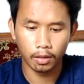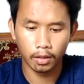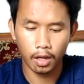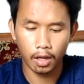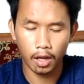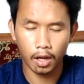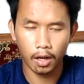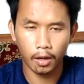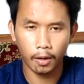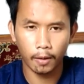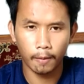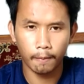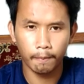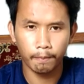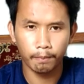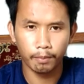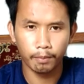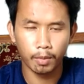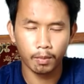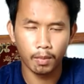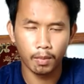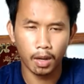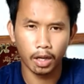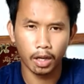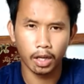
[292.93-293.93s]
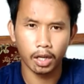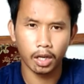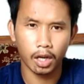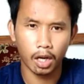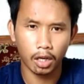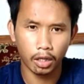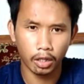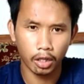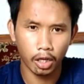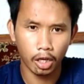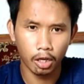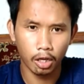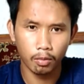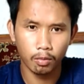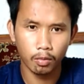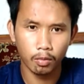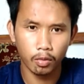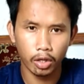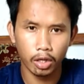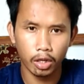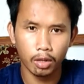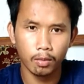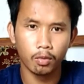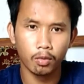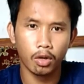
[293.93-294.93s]
dan membagikan
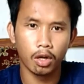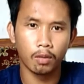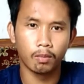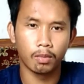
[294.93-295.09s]
ilmu-ilmu